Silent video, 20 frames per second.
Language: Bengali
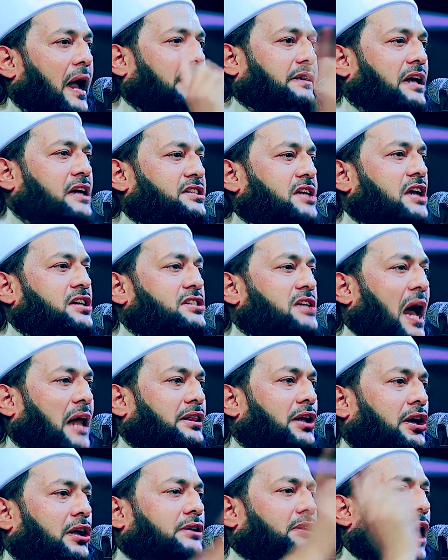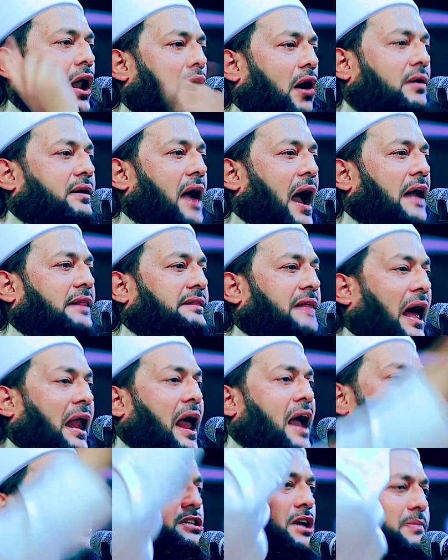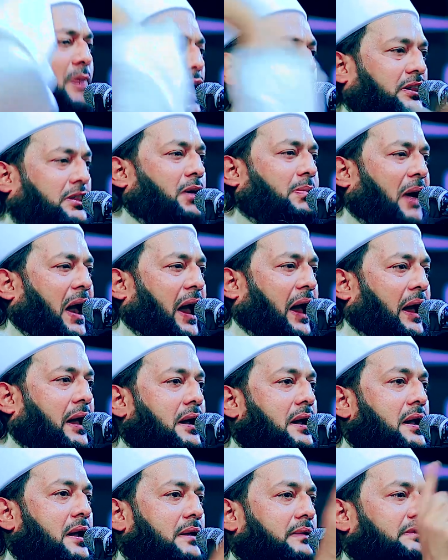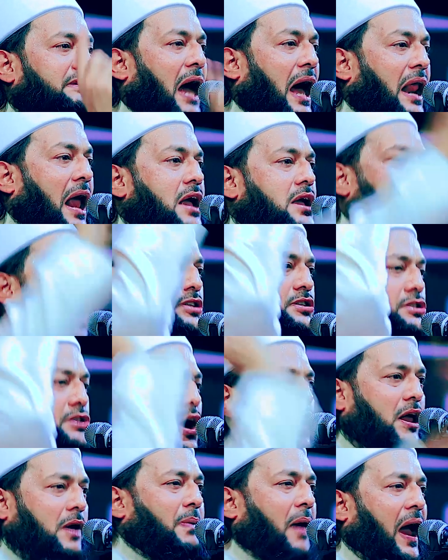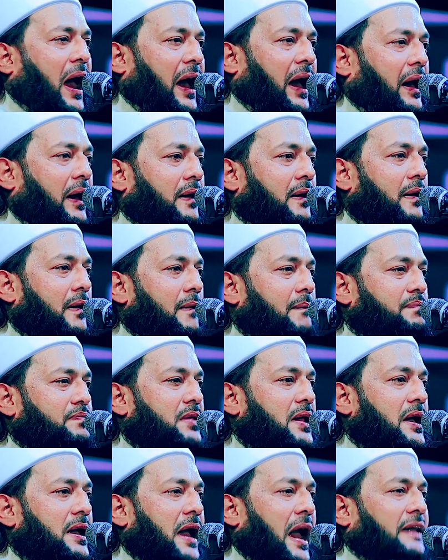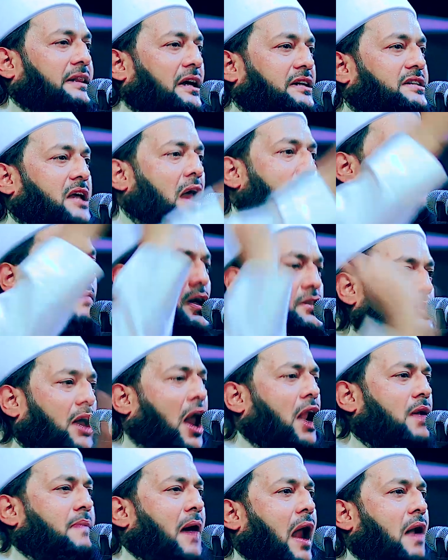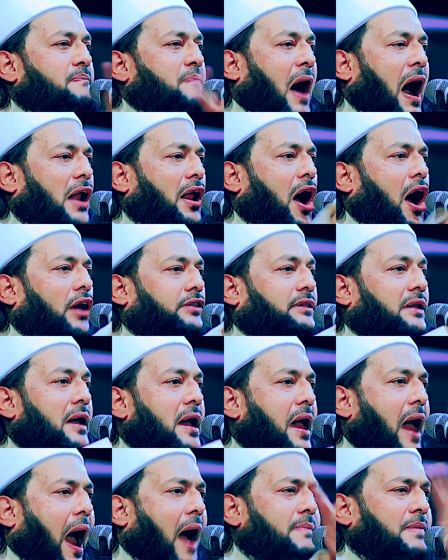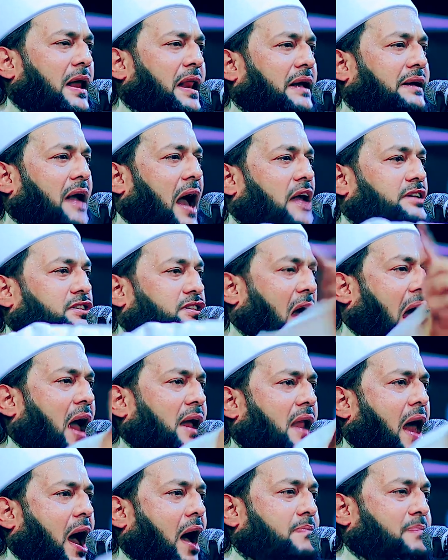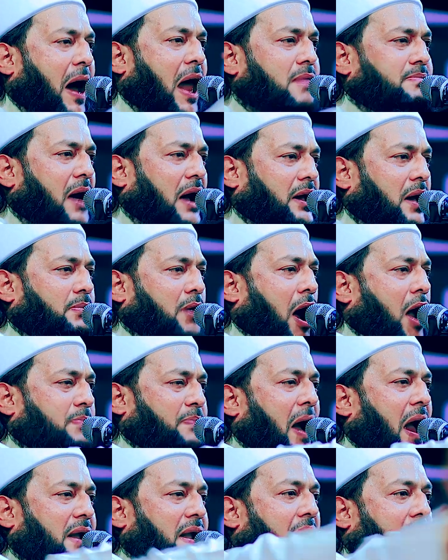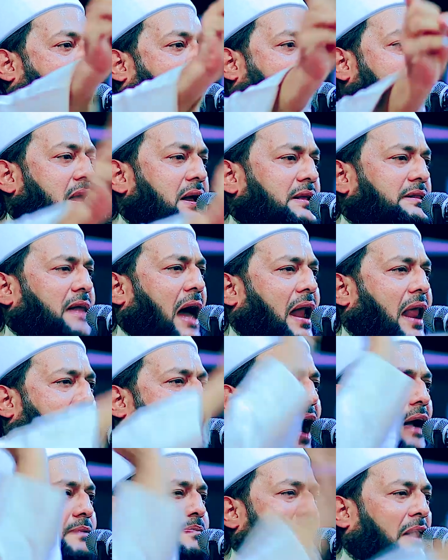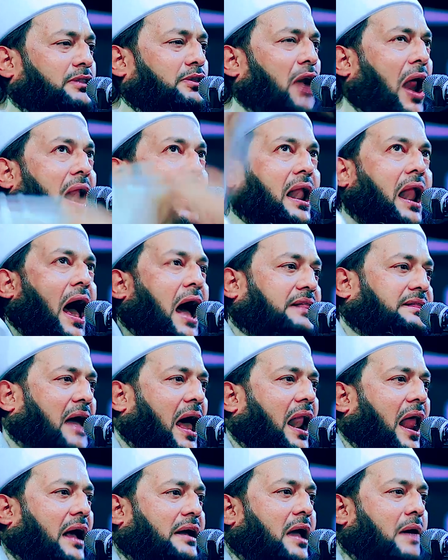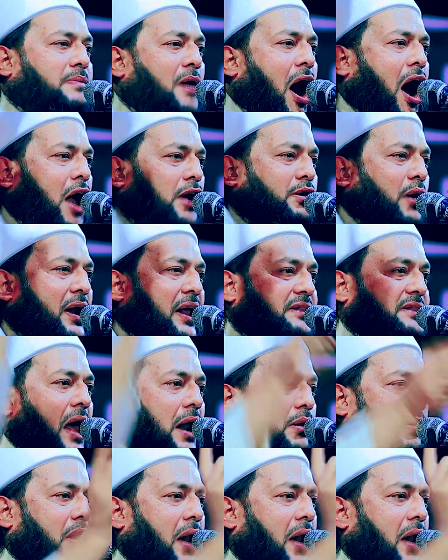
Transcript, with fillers: এদেশের স্বাধীনতা রক্ষায় তারাই জীবন দিবে তারাই অস্ত্র নিবে এদেশের মুসলমান ভারত আমেরিকা চায়না বার্মাকে ভয় পায় না তারা একমাত্র আল্লাহ তালাকে ভয় করে তার